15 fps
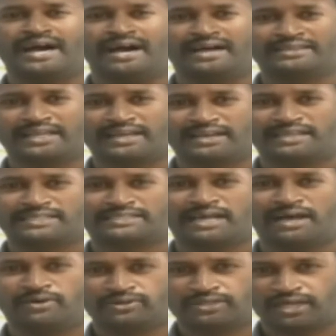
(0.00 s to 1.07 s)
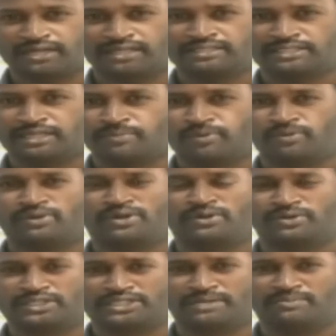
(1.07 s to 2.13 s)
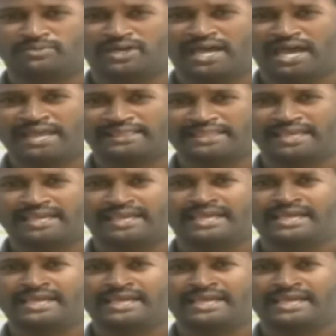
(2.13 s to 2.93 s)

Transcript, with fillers: ఆంధ్ర రాష్ట్ర అవతరణ జరుపుకుంటూ వచ్చాం అయితే